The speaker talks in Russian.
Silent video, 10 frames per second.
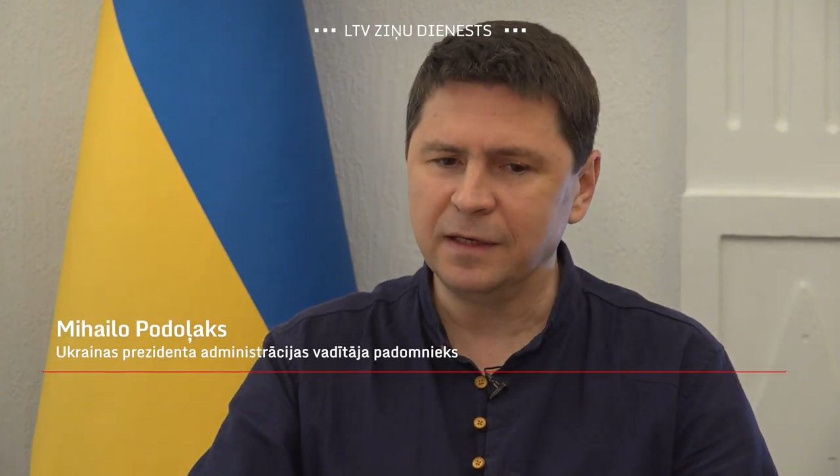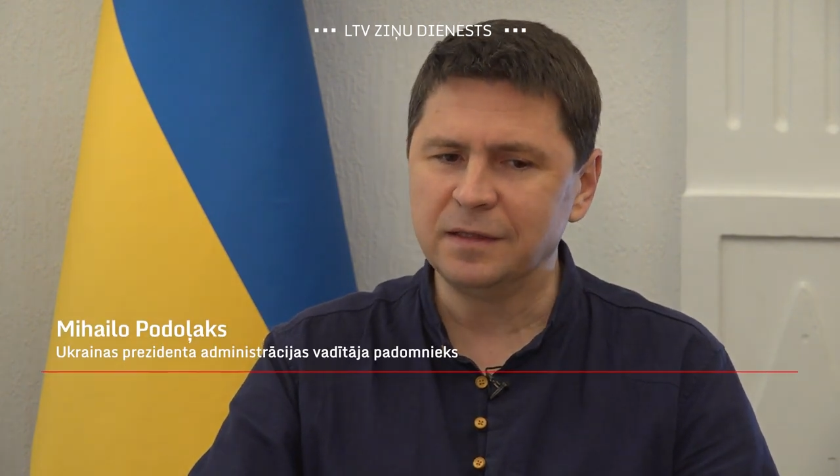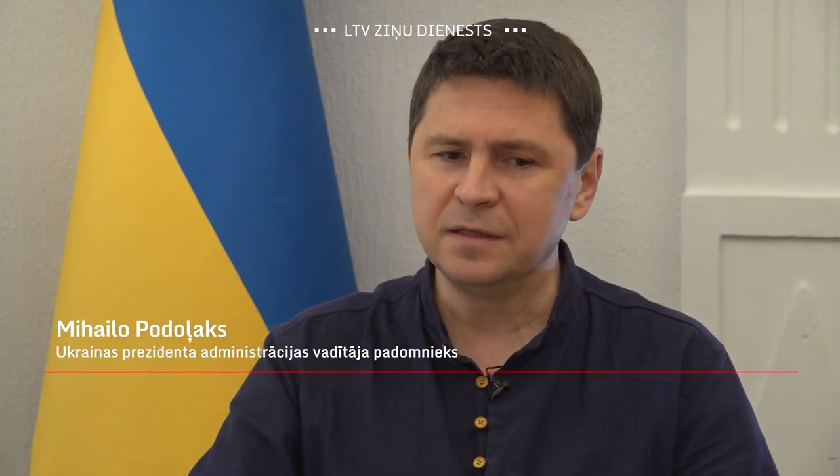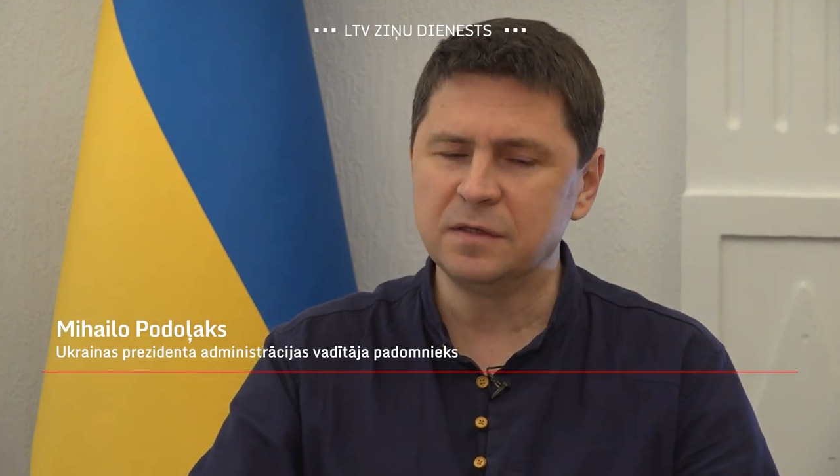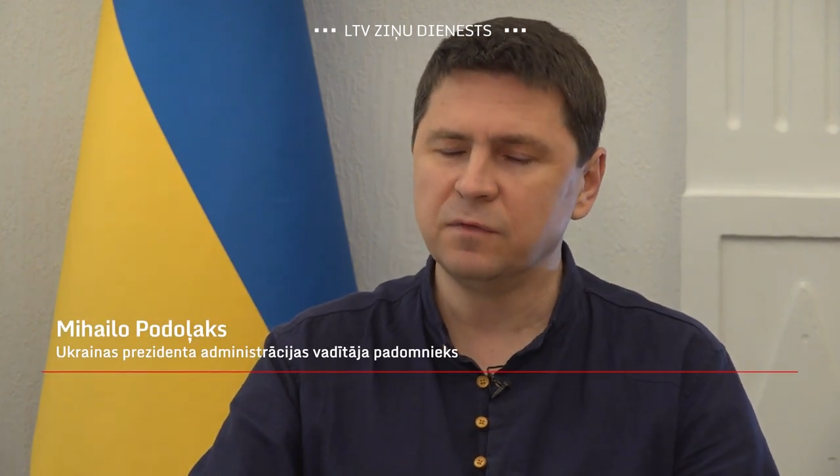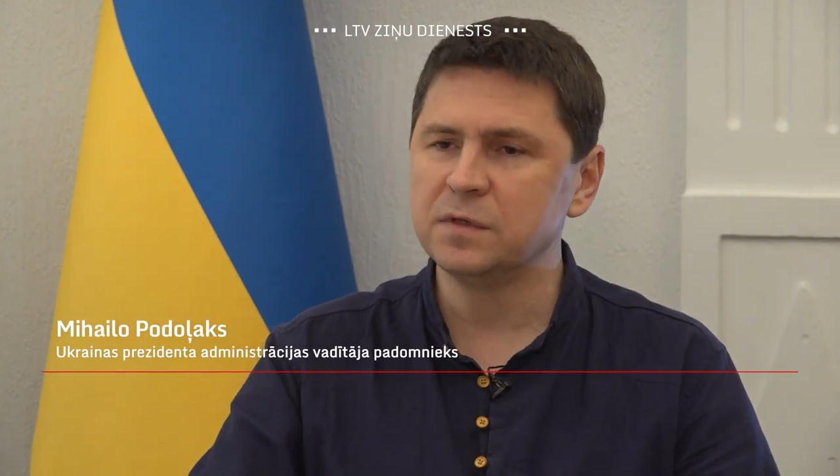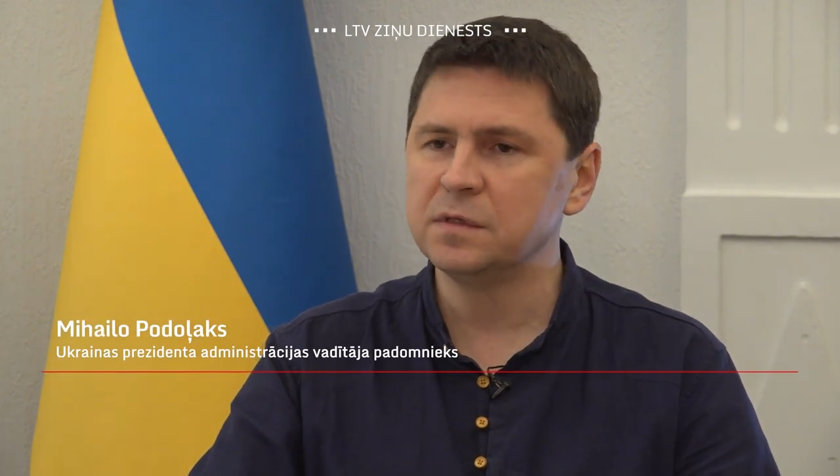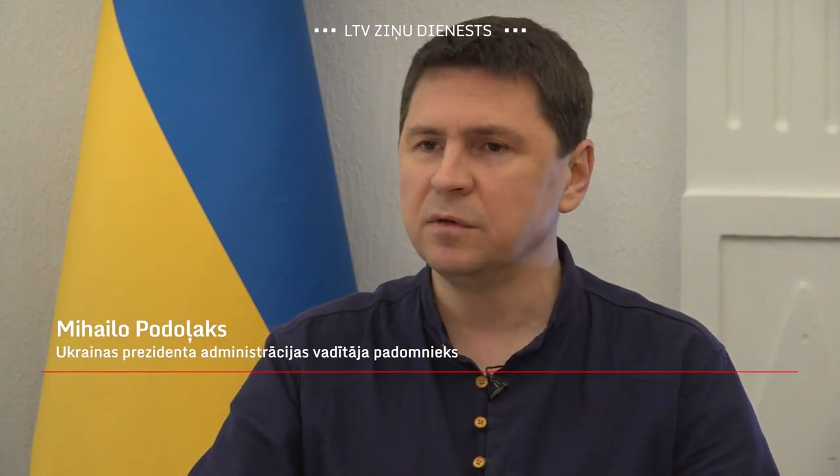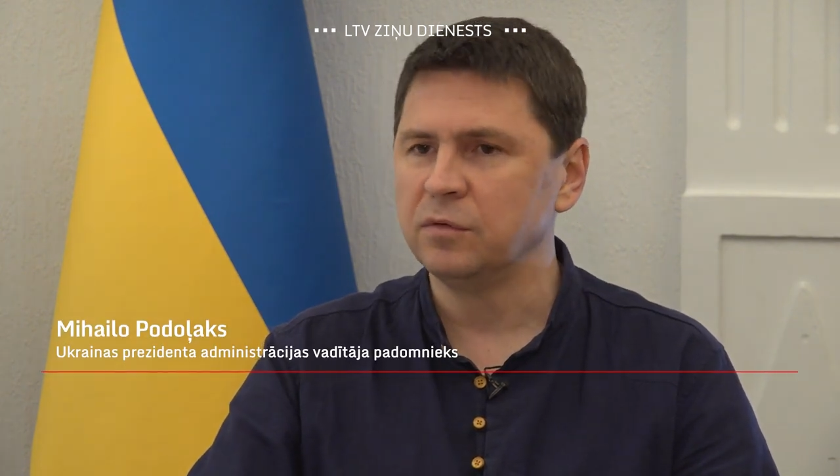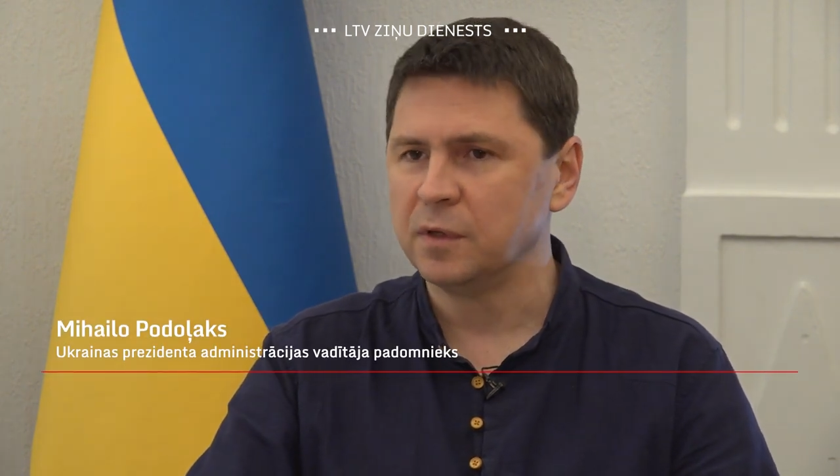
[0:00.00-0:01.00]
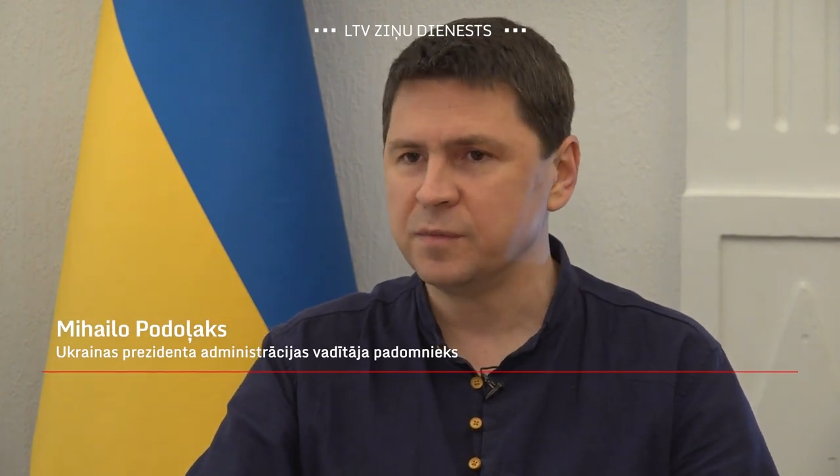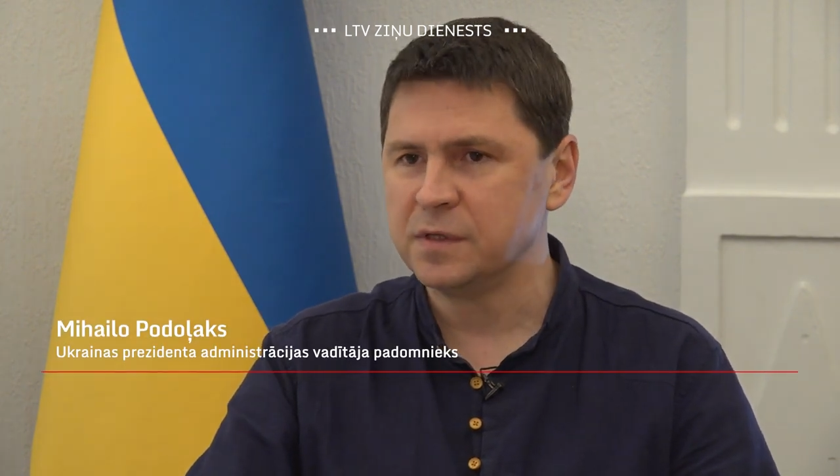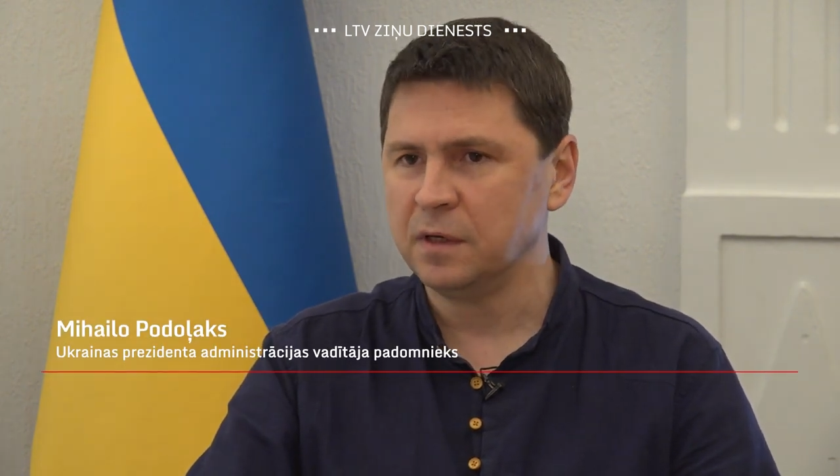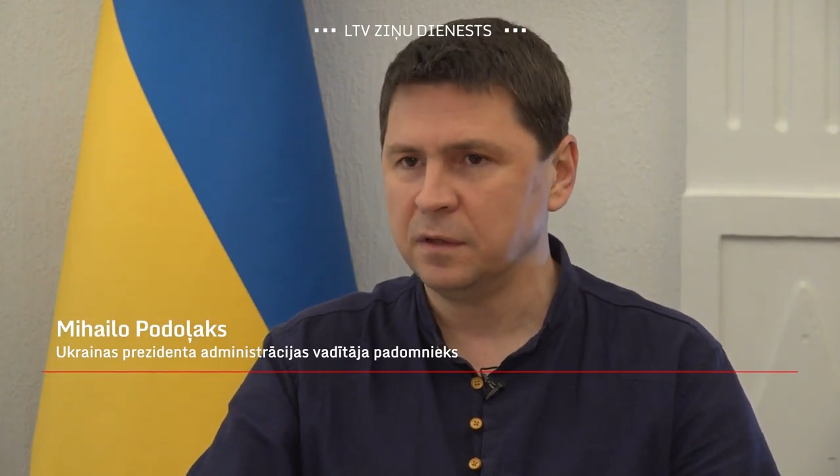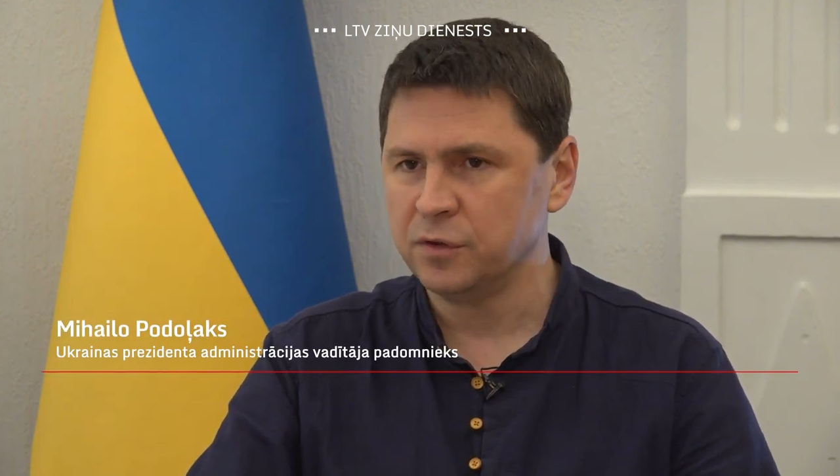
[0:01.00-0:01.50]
интенсифицирует обстрелы,